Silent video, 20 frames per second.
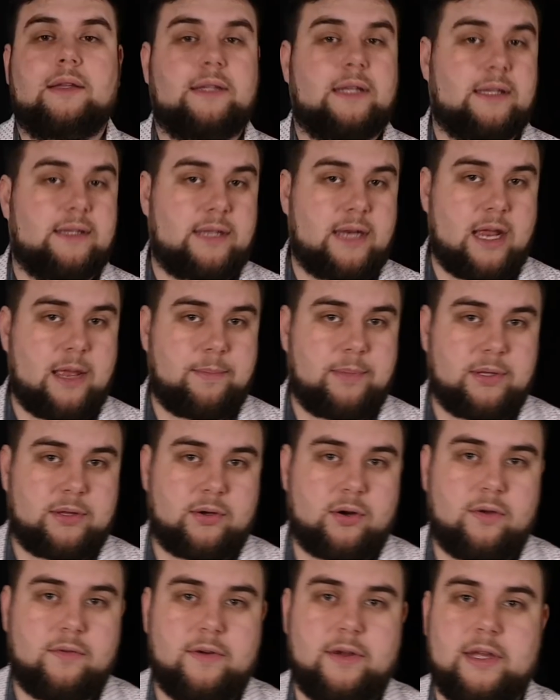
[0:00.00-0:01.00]
На Андрея
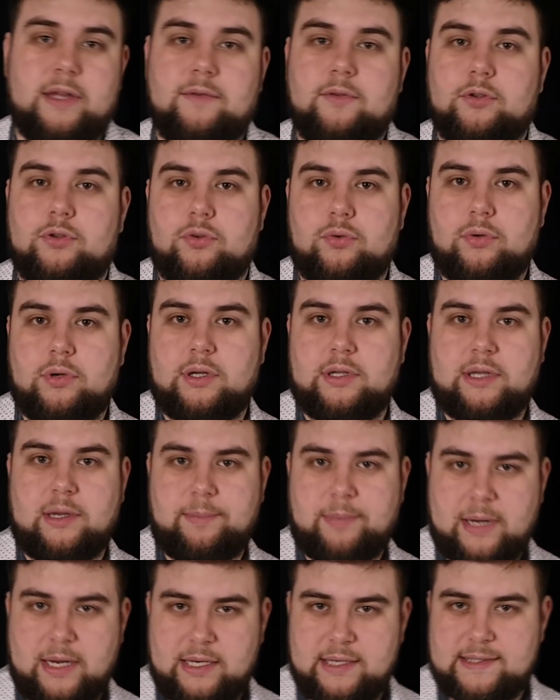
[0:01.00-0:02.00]
Петрова и его друга
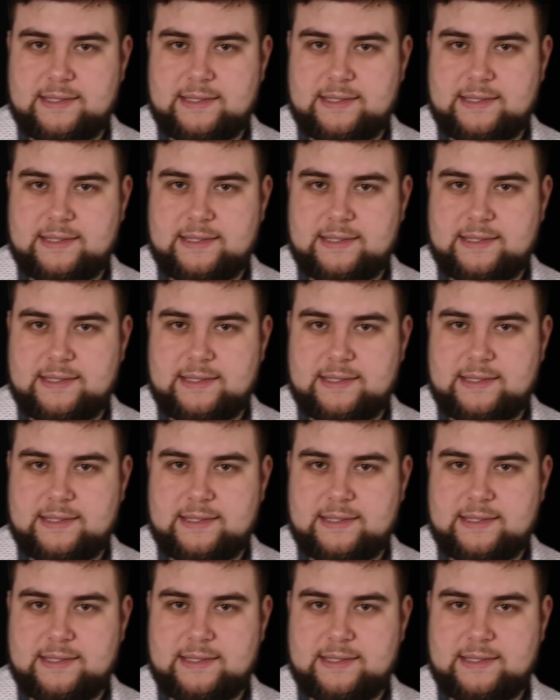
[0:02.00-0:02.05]
напали